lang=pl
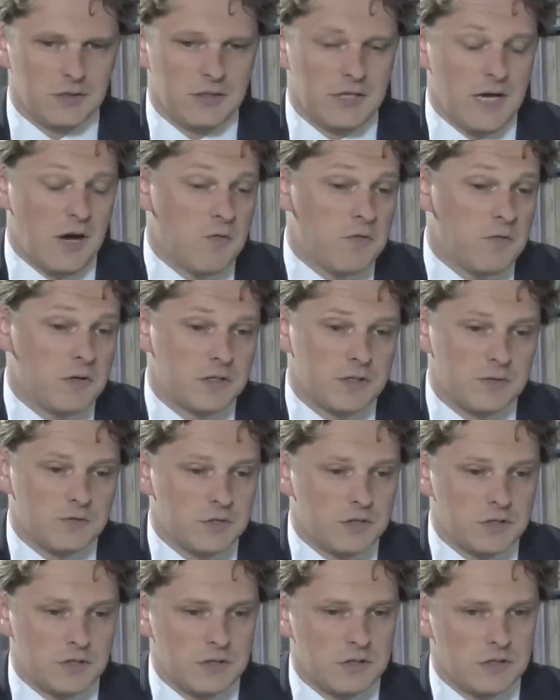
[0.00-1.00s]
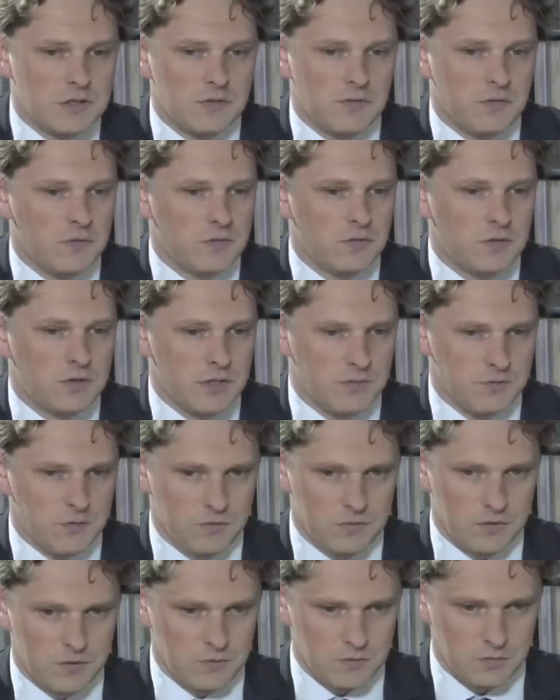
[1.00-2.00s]
ja uważam, wszyscy
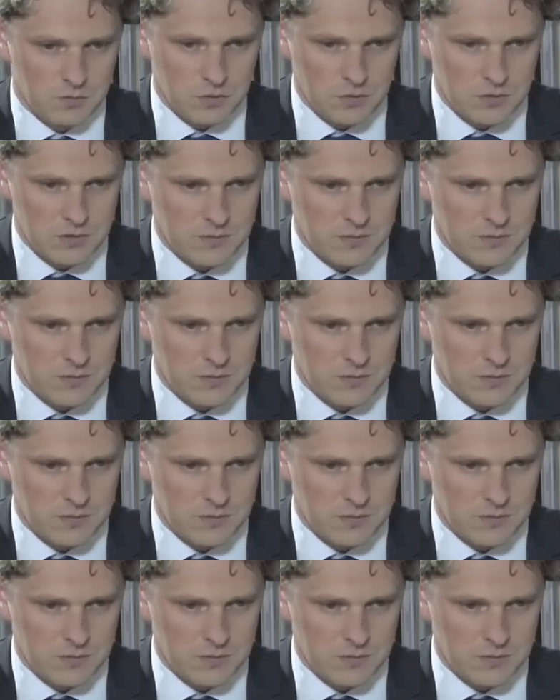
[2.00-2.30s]
szefowie służb